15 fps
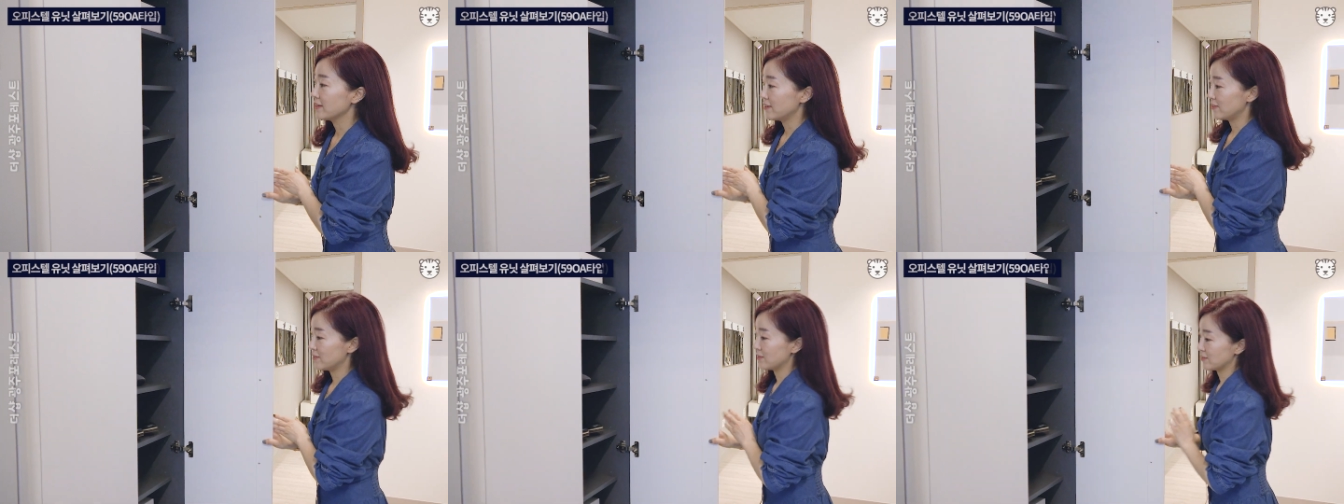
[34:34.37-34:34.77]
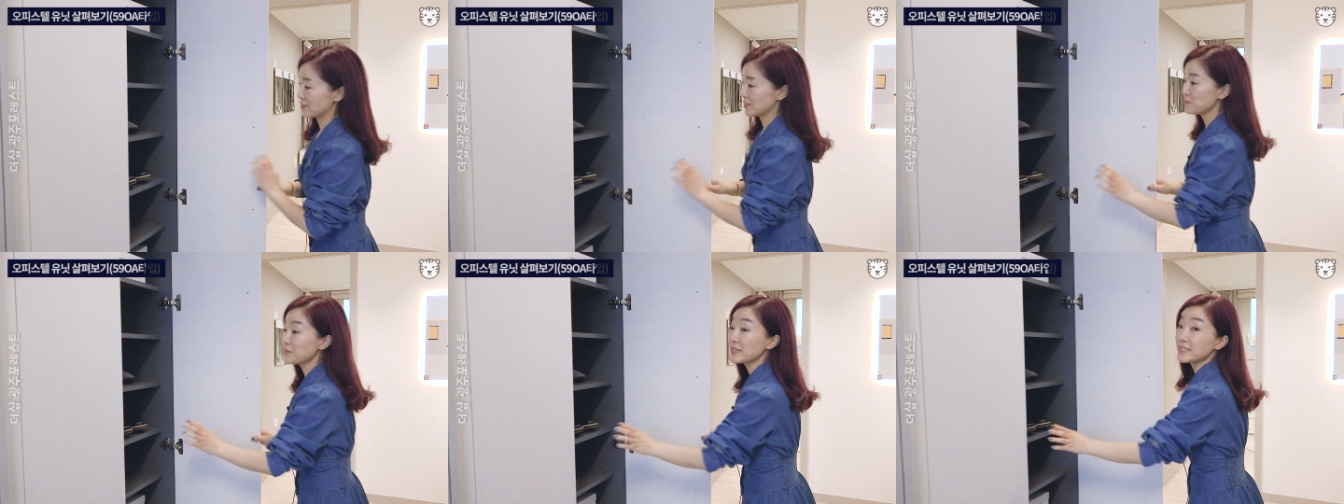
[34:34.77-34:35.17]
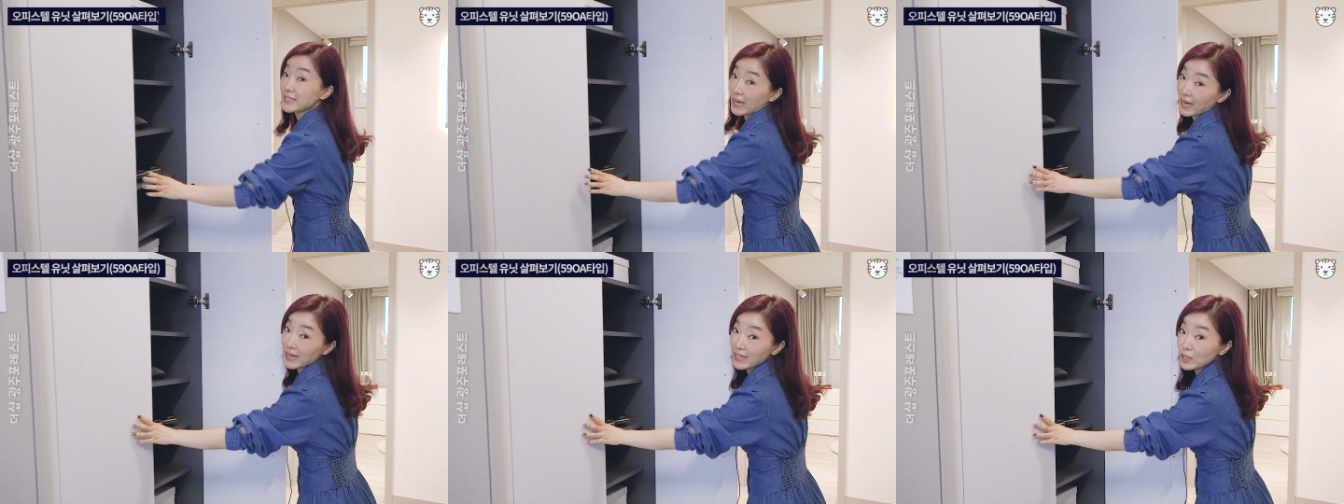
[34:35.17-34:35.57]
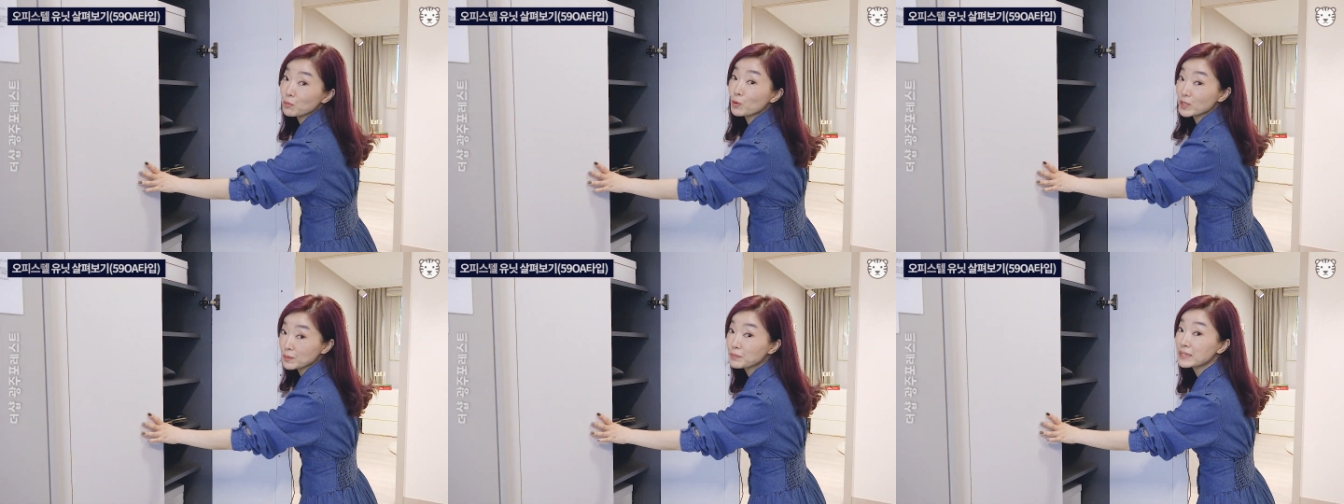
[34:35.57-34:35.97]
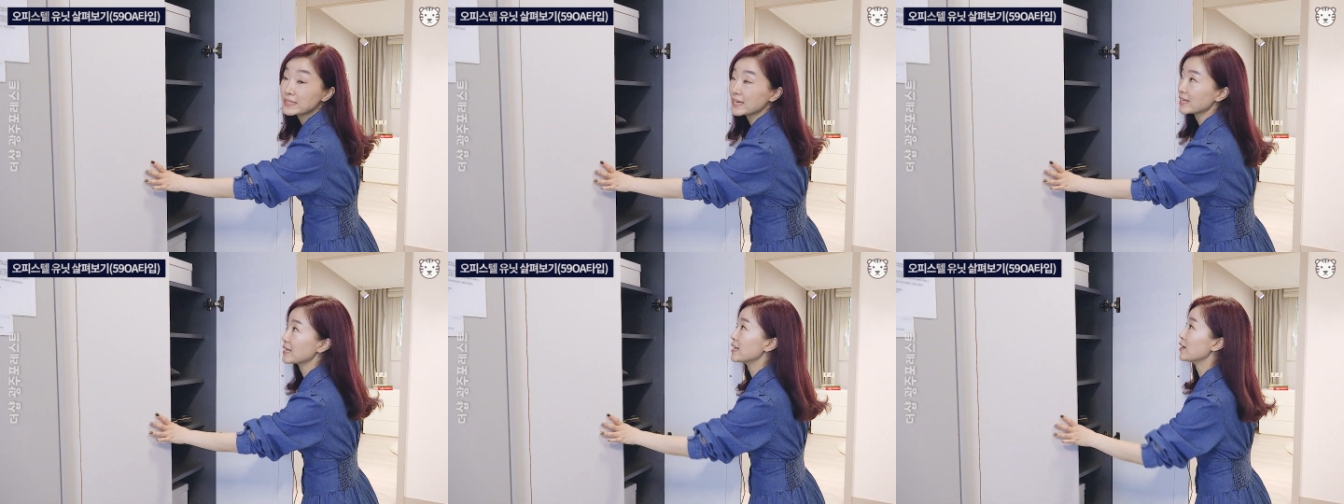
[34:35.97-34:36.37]
어, 신발장, 기본
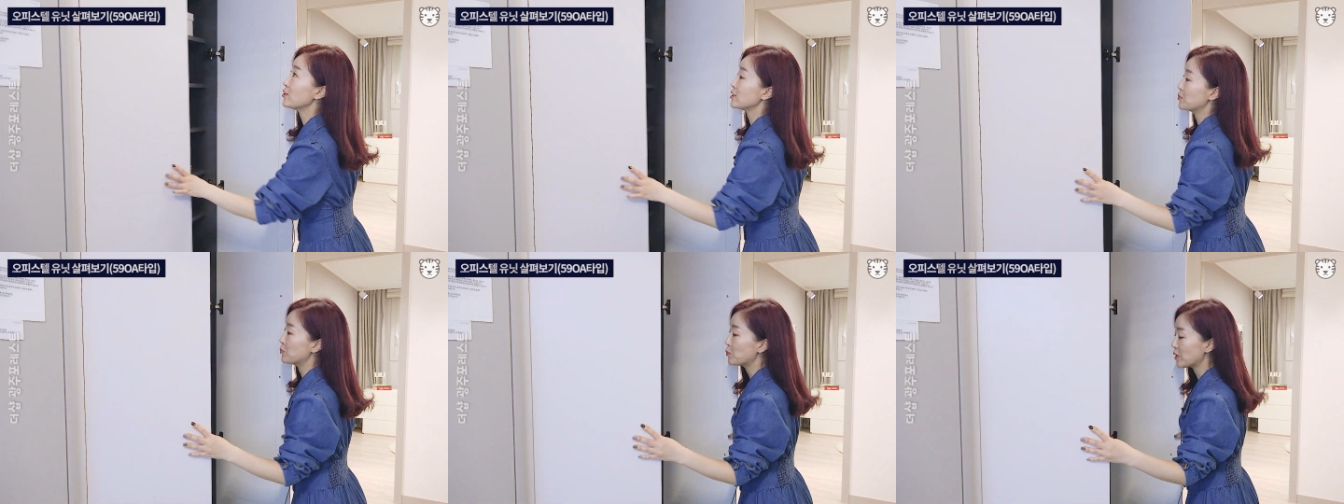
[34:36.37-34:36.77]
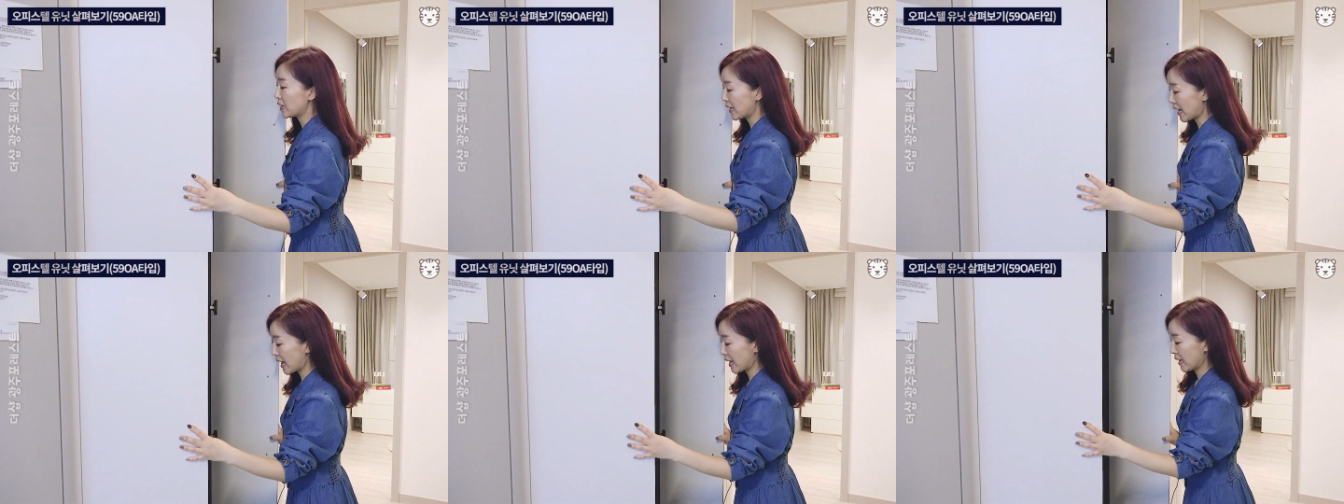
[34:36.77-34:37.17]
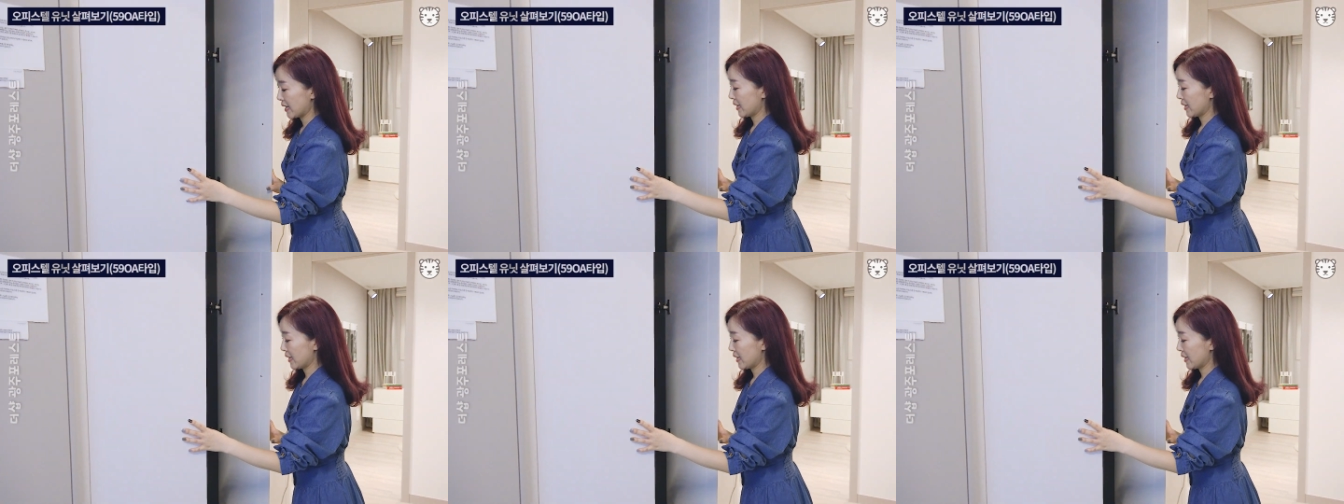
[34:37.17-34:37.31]
신발장이에요. 지금 보니까